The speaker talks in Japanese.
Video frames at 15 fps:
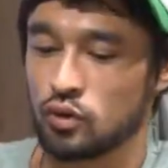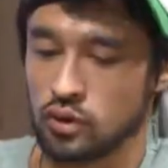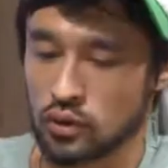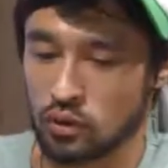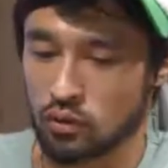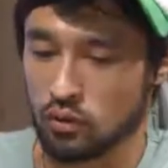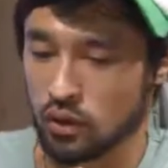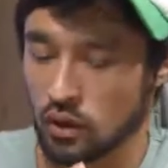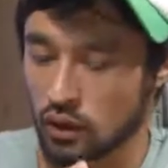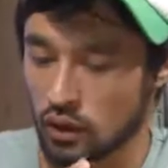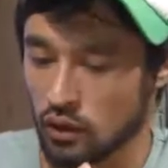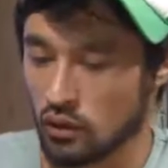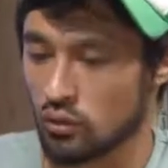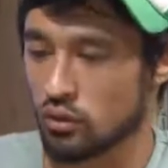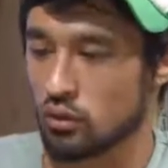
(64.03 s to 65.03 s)
して今回立
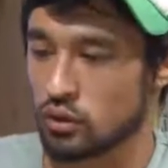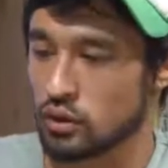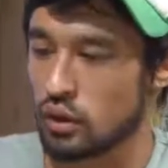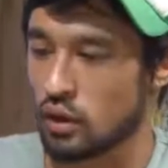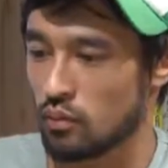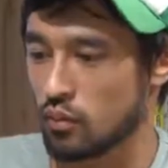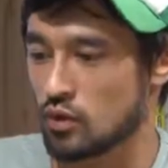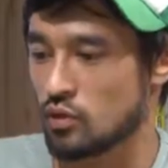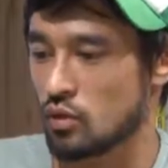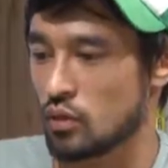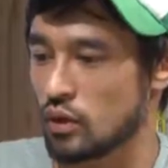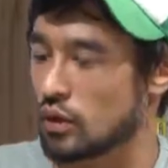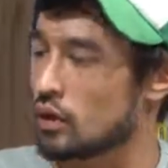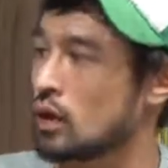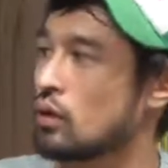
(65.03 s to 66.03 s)
候補したらやっぱそこまでた